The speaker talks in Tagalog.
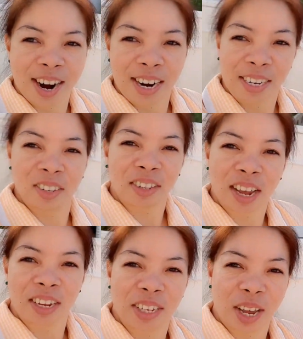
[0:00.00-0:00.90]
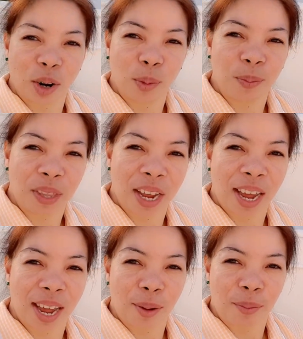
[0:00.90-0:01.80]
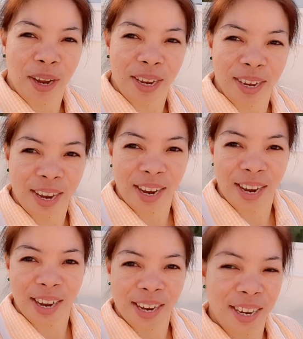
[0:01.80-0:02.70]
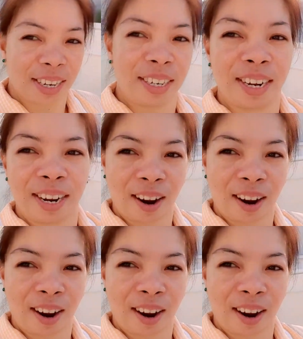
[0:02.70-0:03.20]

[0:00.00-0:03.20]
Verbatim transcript: Andito tayo sa rooftop. Ayan.